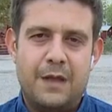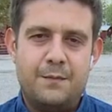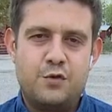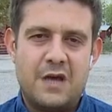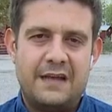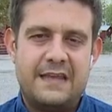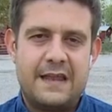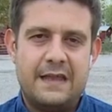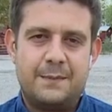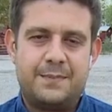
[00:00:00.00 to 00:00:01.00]
de
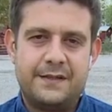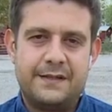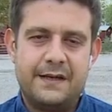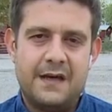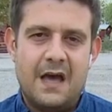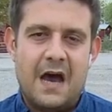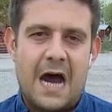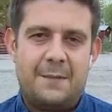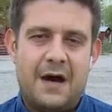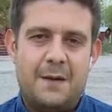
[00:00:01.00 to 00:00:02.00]
müzakere yapıldı
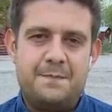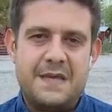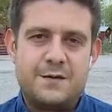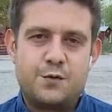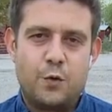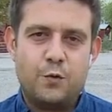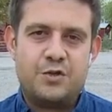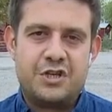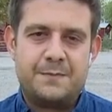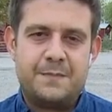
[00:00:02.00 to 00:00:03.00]
ama bir
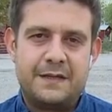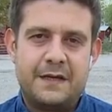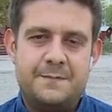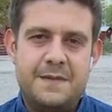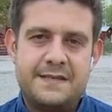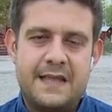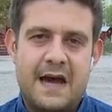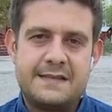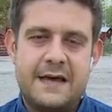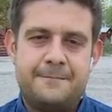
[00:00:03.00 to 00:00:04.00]
sonuç çıkmadı. Biz de
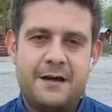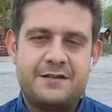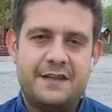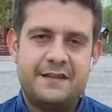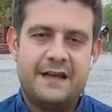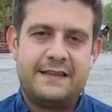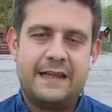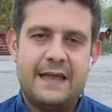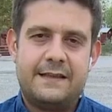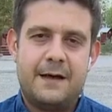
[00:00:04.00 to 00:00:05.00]
Azerbaycan'da
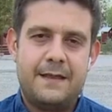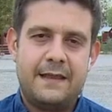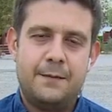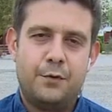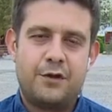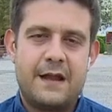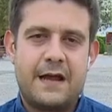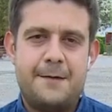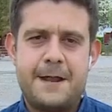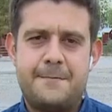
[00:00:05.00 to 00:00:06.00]
TGRT Haber ekibi
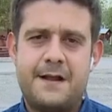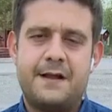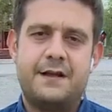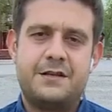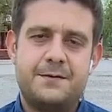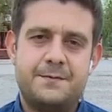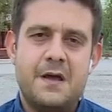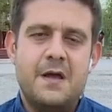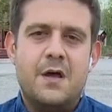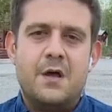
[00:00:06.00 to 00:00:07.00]
olarak kameraman arkadaşım
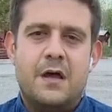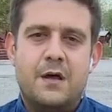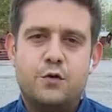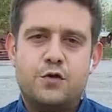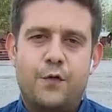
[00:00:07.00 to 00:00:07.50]
e, Yusuf